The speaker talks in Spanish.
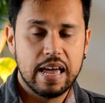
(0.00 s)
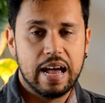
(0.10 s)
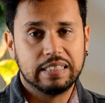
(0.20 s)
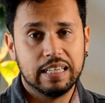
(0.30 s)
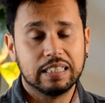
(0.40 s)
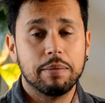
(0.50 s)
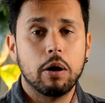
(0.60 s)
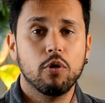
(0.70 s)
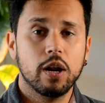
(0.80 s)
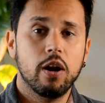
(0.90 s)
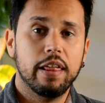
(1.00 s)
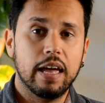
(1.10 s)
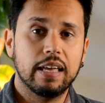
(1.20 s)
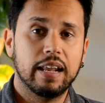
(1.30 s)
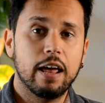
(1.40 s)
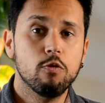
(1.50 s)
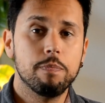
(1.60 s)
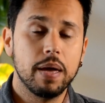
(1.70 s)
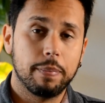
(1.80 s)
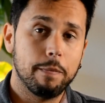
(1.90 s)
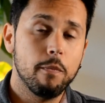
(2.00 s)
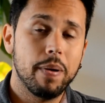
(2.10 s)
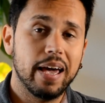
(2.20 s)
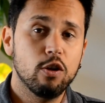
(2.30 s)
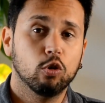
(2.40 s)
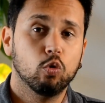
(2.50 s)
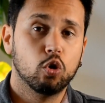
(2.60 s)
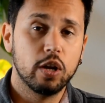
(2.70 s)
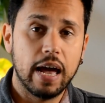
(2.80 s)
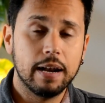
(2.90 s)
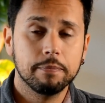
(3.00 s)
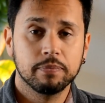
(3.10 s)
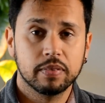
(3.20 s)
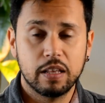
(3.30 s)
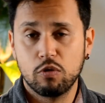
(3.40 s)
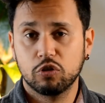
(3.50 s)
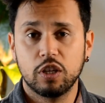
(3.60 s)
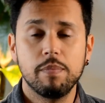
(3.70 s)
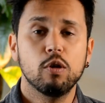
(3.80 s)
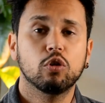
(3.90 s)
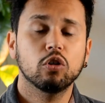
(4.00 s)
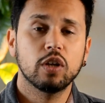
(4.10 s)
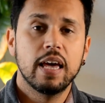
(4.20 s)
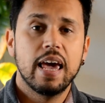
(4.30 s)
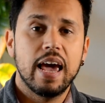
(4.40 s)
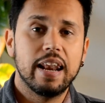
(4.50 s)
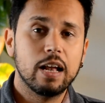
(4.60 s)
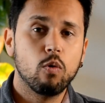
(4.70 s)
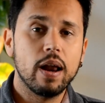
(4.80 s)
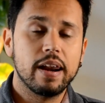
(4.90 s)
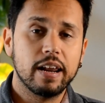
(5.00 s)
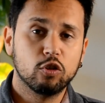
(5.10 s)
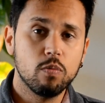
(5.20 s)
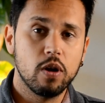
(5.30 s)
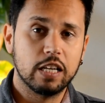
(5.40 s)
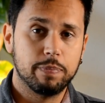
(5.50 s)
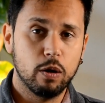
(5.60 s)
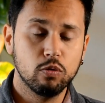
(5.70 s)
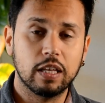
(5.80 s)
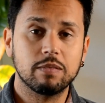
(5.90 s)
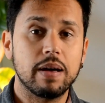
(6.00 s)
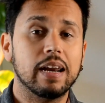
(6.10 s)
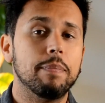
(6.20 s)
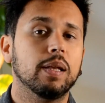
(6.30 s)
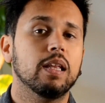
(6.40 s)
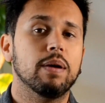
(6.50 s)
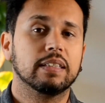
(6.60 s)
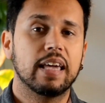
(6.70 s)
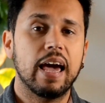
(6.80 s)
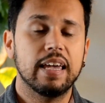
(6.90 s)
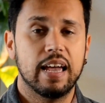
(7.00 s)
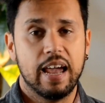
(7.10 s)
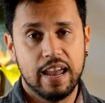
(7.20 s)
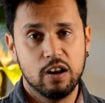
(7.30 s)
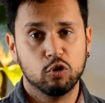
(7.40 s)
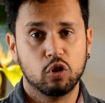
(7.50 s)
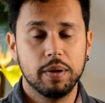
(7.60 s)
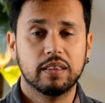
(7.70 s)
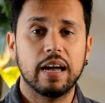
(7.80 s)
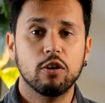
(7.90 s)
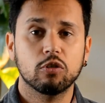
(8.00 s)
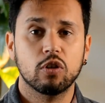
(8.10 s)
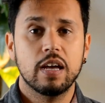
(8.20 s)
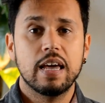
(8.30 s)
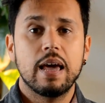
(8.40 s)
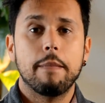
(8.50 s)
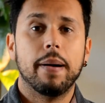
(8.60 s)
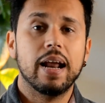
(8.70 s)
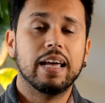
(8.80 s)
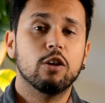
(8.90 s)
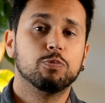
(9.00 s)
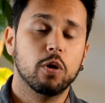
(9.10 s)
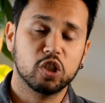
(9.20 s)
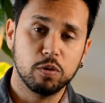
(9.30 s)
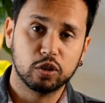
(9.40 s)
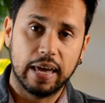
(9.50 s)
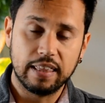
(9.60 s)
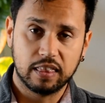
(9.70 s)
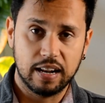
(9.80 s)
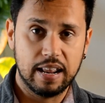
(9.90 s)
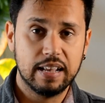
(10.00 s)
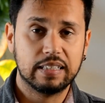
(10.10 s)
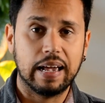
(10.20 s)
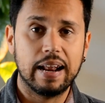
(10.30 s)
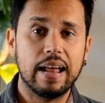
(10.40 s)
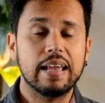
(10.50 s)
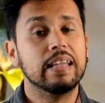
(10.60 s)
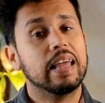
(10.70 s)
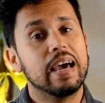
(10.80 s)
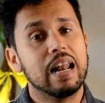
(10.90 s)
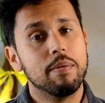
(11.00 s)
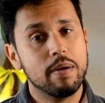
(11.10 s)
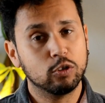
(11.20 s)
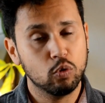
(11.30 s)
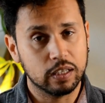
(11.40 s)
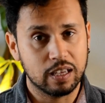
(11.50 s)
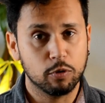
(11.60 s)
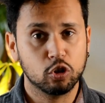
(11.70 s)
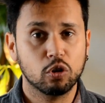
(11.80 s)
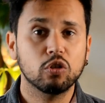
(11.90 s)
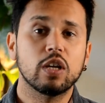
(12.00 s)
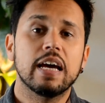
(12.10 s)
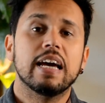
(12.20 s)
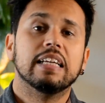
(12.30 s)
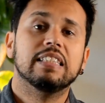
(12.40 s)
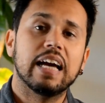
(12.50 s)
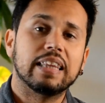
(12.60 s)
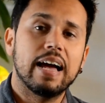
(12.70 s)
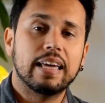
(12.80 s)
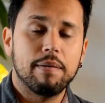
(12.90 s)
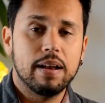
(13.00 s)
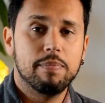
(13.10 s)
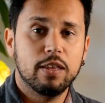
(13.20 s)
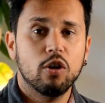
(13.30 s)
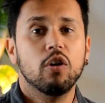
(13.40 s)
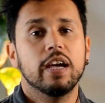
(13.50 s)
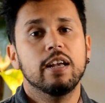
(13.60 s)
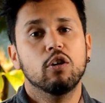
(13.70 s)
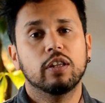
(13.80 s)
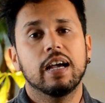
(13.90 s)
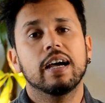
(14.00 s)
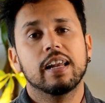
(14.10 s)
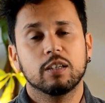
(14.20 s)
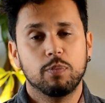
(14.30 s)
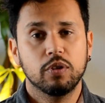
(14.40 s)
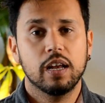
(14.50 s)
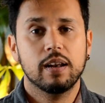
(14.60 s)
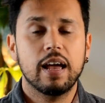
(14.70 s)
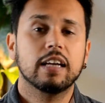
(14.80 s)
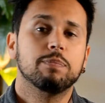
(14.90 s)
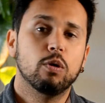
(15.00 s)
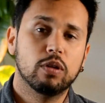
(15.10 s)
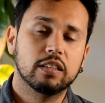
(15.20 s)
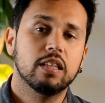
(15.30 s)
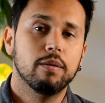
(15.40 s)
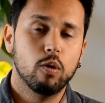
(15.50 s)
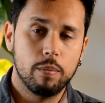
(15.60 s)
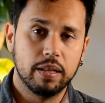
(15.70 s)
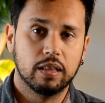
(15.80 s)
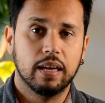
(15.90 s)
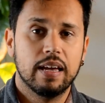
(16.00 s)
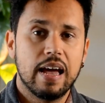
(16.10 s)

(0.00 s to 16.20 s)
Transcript: Así que se me ha ocurrido la idea de crear un, un pequeño tutorial de unos 10 minutos en el cual resumo las preguntas más repetitivas que hay en los comentarios para que los próximos que entren en este canal y tengan las mismas dudas que vosotros ya tengan que ver el vídeo y no tengan que responderle las preguntas individualmente.